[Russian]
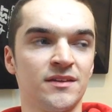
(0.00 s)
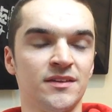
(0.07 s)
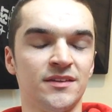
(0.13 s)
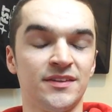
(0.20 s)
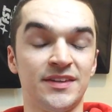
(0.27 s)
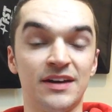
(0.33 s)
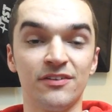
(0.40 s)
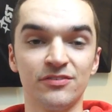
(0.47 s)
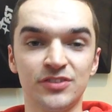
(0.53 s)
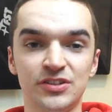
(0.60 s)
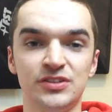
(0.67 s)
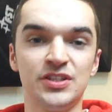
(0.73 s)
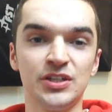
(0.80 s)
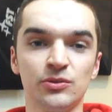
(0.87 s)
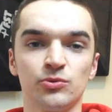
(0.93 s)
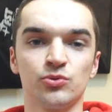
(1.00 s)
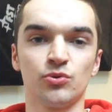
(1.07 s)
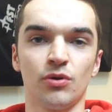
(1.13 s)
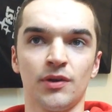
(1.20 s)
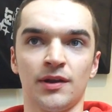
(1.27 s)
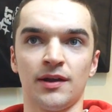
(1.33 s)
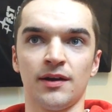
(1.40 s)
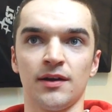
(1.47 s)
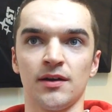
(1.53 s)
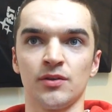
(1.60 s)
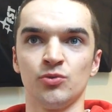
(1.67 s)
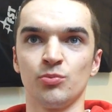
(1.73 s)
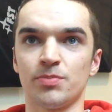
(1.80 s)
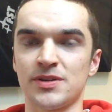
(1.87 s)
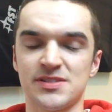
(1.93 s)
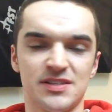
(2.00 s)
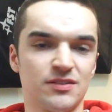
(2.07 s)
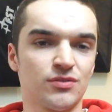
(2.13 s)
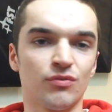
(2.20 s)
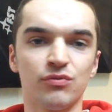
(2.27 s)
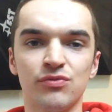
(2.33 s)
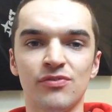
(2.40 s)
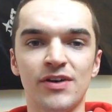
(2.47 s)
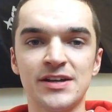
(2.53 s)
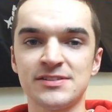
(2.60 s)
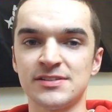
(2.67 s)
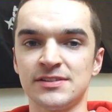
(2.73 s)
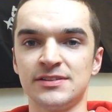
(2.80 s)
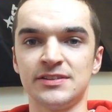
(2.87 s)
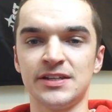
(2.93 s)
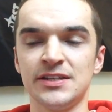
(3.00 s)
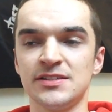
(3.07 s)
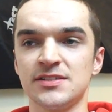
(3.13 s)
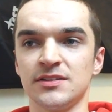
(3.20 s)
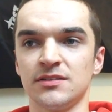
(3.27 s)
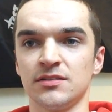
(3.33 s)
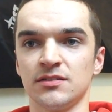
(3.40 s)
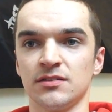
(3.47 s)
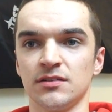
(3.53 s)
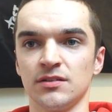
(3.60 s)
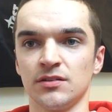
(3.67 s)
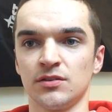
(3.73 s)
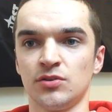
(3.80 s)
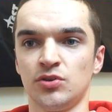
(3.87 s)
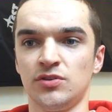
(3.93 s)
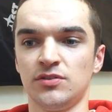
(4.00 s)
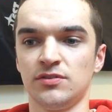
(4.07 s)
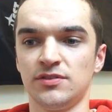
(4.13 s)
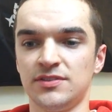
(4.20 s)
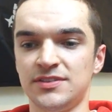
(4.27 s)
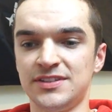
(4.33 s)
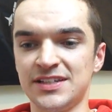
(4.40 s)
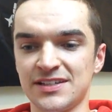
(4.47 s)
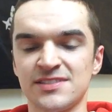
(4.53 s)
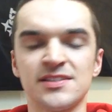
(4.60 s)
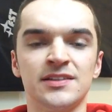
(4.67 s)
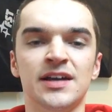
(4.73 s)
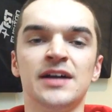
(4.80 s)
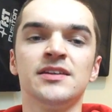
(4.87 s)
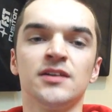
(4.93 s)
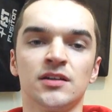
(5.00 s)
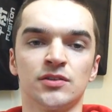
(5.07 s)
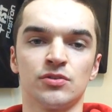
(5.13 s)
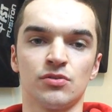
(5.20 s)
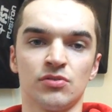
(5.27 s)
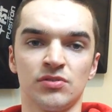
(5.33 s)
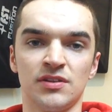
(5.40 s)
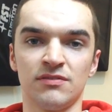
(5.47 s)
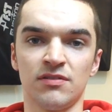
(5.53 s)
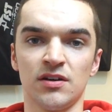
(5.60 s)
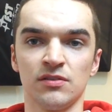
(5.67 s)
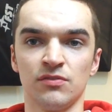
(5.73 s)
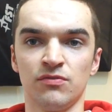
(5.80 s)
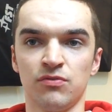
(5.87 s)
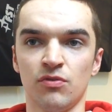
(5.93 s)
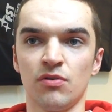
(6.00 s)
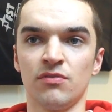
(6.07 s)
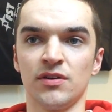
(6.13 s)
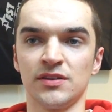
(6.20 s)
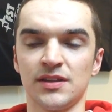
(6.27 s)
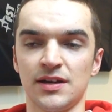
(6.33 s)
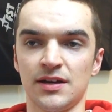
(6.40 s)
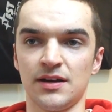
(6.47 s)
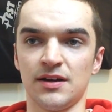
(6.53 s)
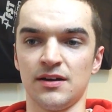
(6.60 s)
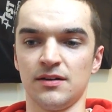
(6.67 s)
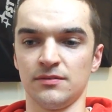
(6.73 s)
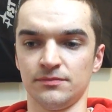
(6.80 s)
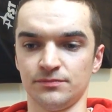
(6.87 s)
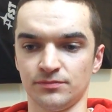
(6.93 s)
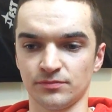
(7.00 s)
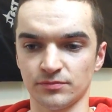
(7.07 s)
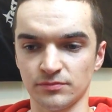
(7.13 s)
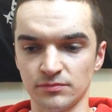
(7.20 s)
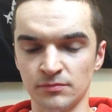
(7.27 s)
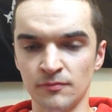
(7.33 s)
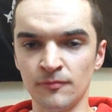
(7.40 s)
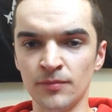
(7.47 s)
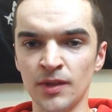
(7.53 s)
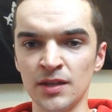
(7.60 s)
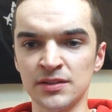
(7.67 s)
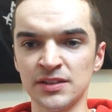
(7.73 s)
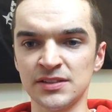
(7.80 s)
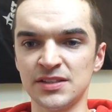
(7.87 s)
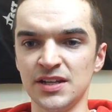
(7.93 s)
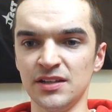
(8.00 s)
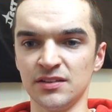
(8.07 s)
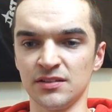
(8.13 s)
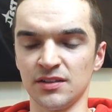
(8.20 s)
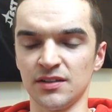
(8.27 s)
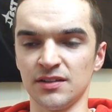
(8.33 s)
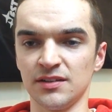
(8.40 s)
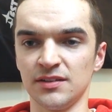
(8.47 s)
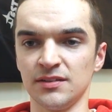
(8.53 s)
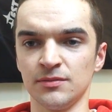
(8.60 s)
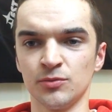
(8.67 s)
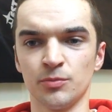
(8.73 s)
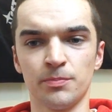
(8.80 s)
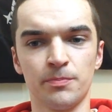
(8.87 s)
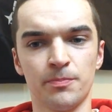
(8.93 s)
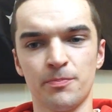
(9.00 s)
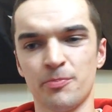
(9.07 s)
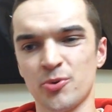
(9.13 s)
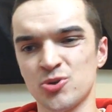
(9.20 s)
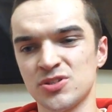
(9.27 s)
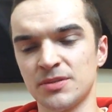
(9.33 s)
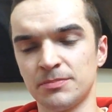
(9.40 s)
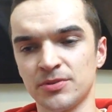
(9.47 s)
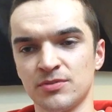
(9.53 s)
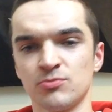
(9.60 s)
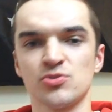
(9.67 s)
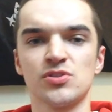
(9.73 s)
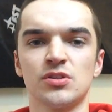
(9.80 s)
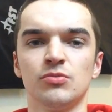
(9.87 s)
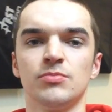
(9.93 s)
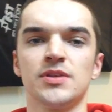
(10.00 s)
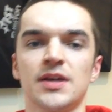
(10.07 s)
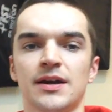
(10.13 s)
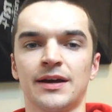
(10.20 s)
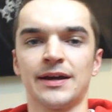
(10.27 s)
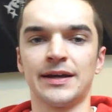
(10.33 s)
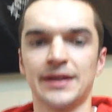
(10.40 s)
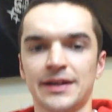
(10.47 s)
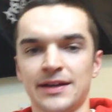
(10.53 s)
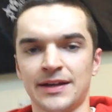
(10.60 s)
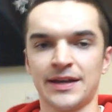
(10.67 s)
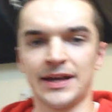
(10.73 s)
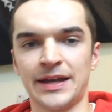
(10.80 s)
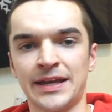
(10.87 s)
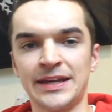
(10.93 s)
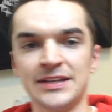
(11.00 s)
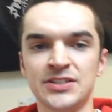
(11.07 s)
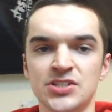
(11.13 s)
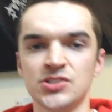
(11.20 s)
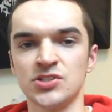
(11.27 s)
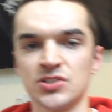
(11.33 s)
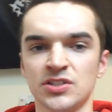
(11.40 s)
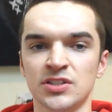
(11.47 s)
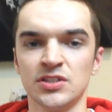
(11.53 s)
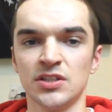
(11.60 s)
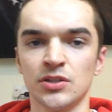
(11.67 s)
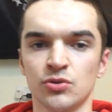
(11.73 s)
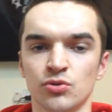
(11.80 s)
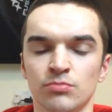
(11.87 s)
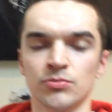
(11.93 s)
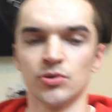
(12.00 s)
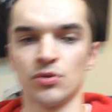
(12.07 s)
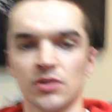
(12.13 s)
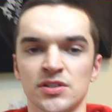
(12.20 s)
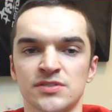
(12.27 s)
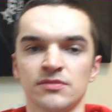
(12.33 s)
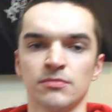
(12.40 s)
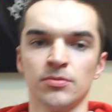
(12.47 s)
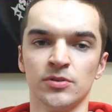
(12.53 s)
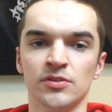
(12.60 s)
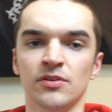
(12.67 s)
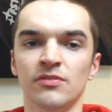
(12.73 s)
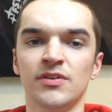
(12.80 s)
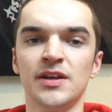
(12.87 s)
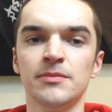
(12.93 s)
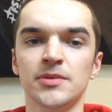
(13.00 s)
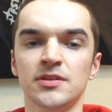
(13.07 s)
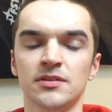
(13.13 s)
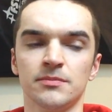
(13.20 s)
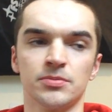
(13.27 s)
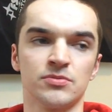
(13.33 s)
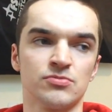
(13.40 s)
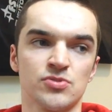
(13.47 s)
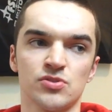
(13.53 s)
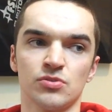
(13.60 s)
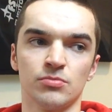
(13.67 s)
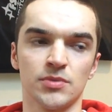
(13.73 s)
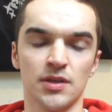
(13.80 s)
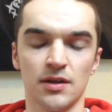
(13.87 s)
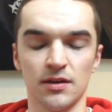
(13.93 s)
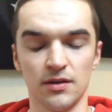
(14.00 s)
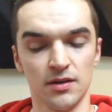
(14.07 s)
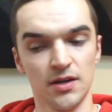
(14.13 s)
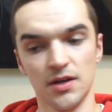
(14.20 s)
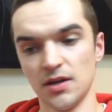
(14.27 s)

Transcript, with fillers: я внедрил только, ну, процентов 20-30 тех заданий, которые давал Вова на, на тренинге. ну, просто потому что у меня критически нету много свободного времени, потому что у меня